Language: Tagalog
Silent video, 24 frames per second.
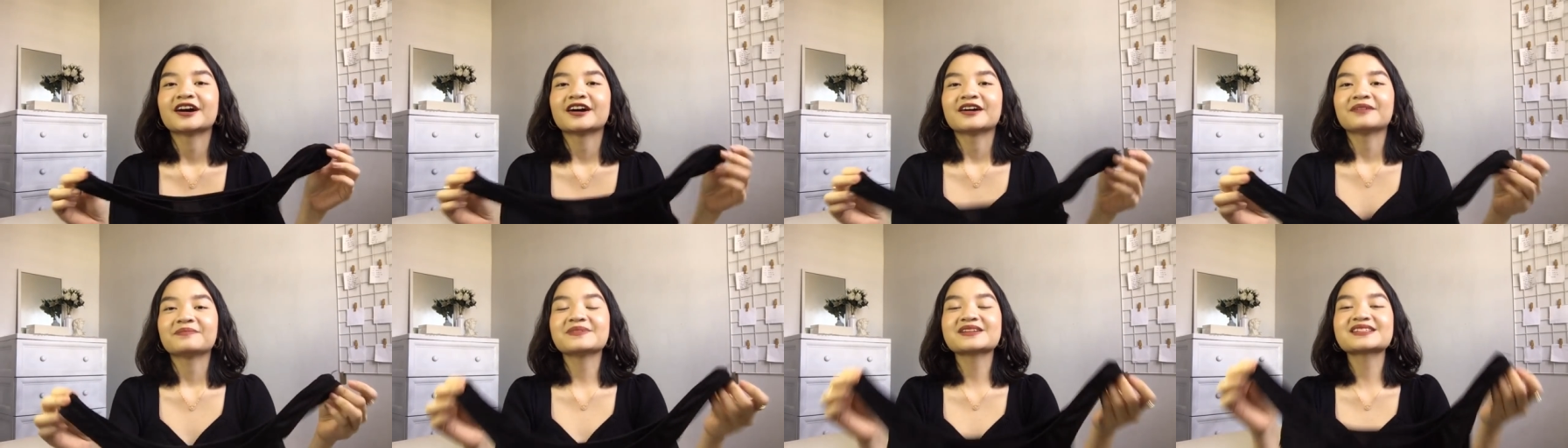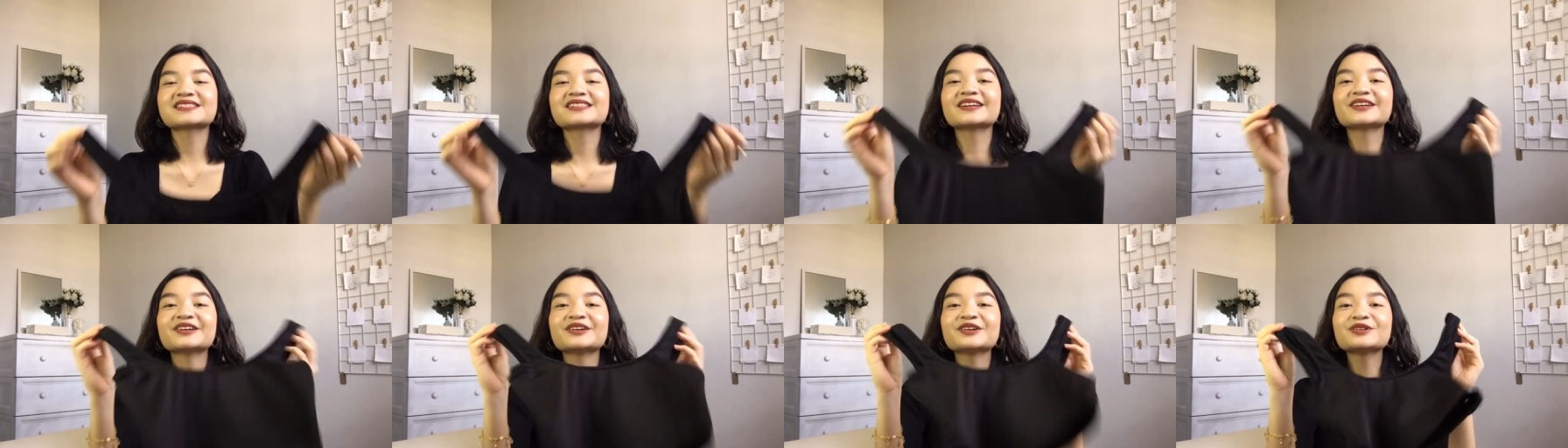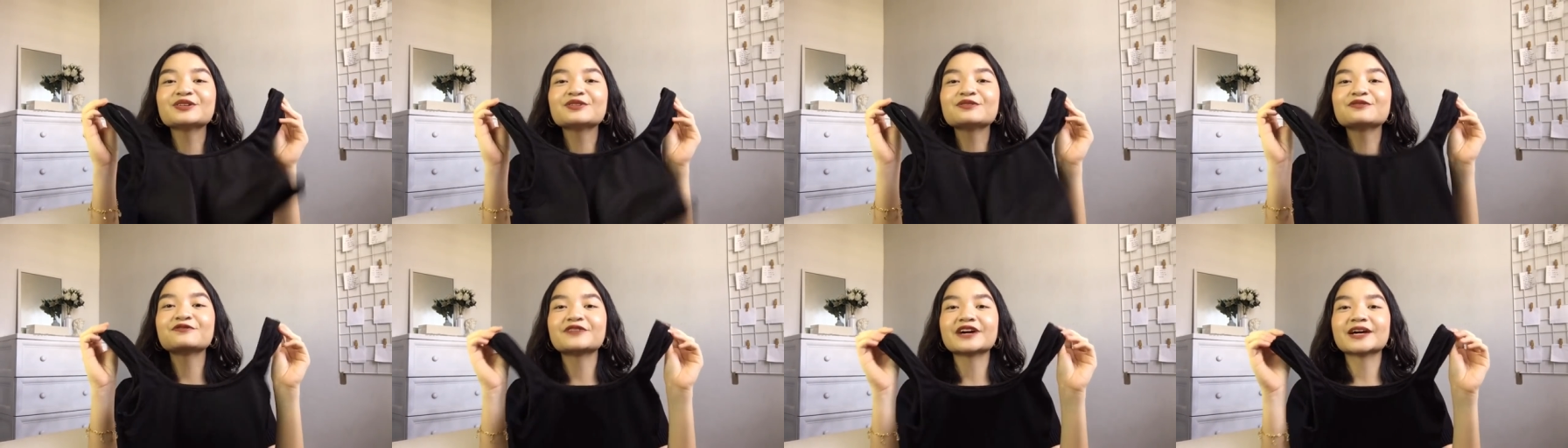Basta yun
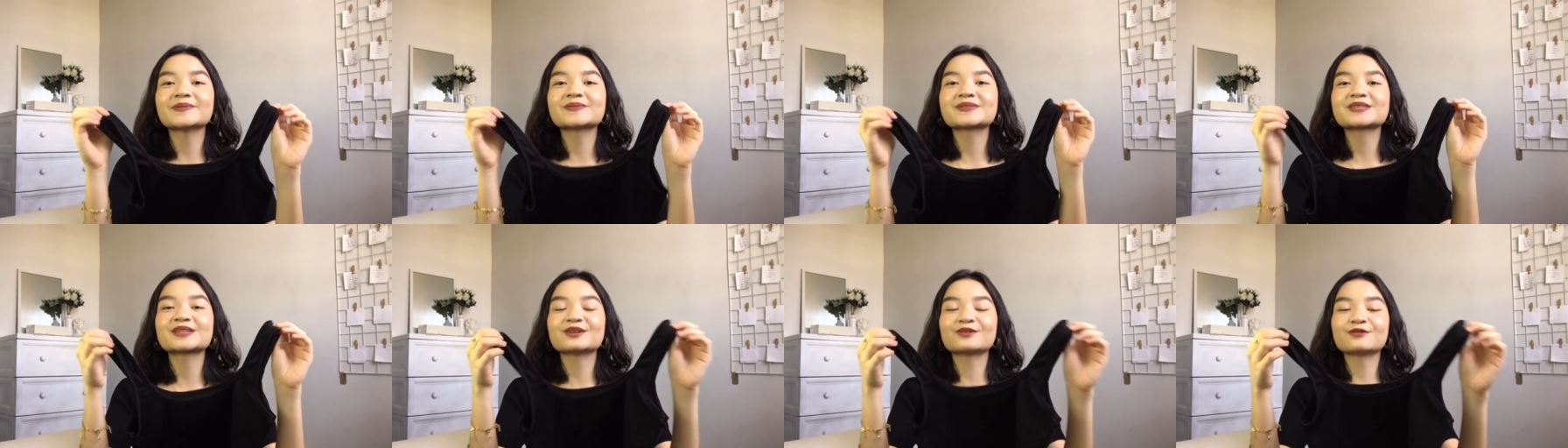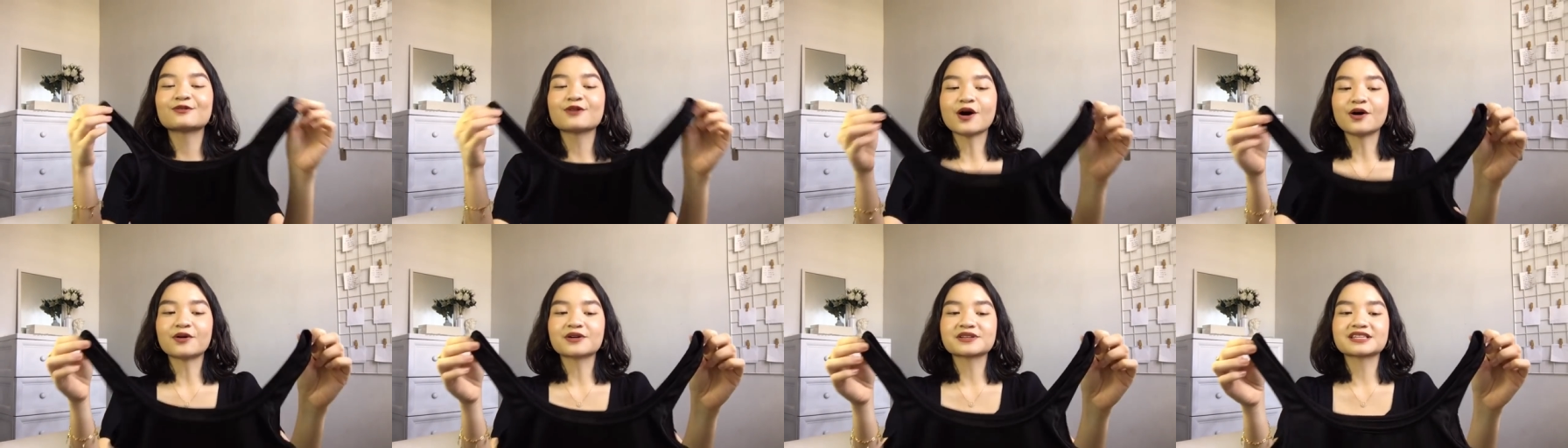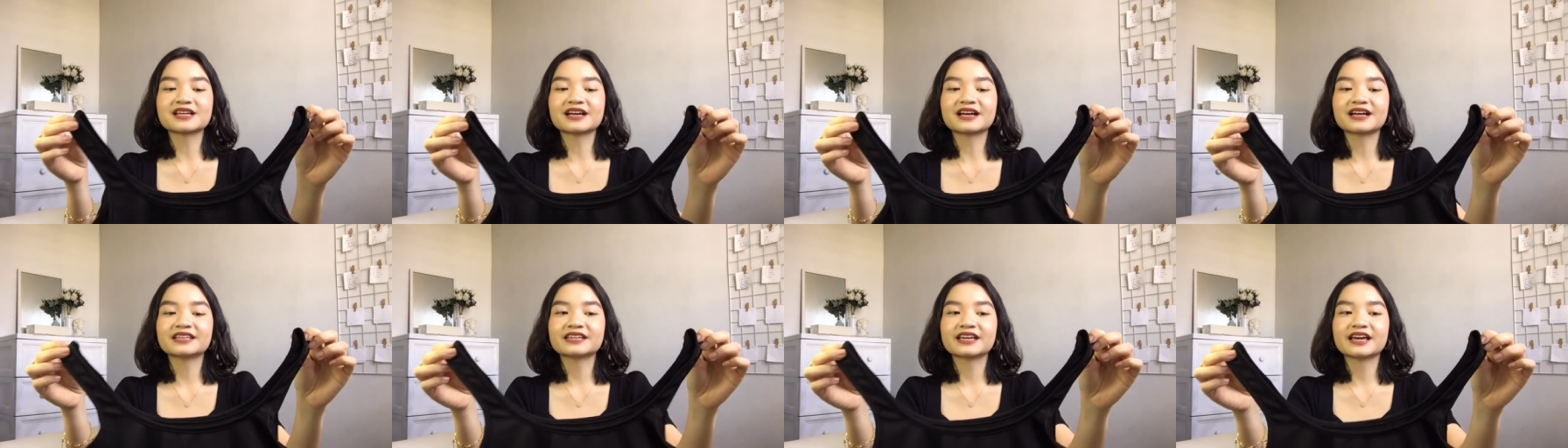yung vibes na nakuha ko sa
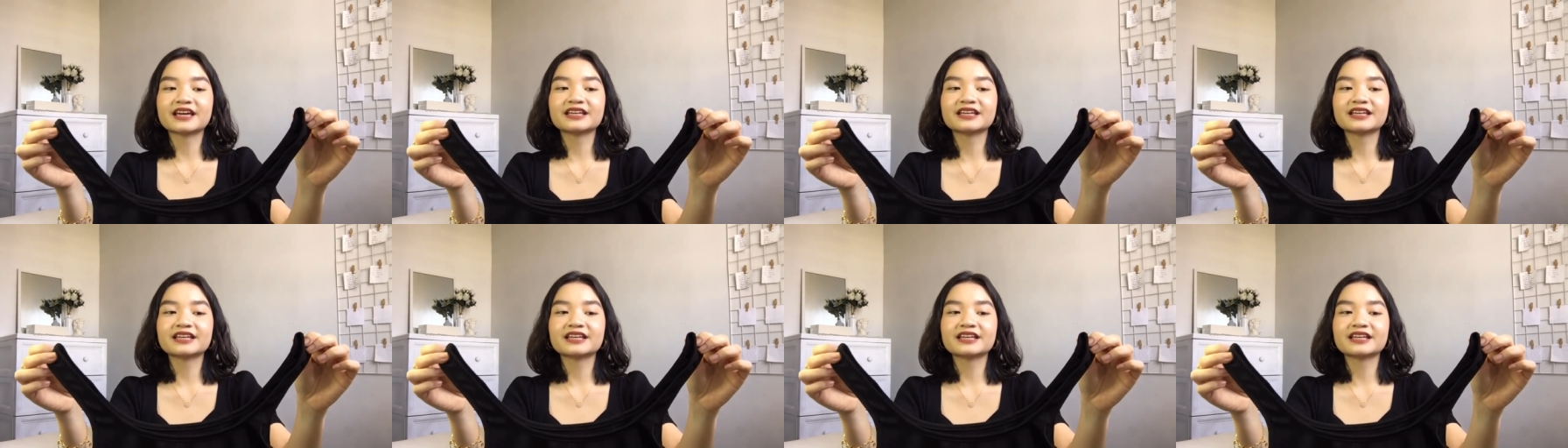kanya.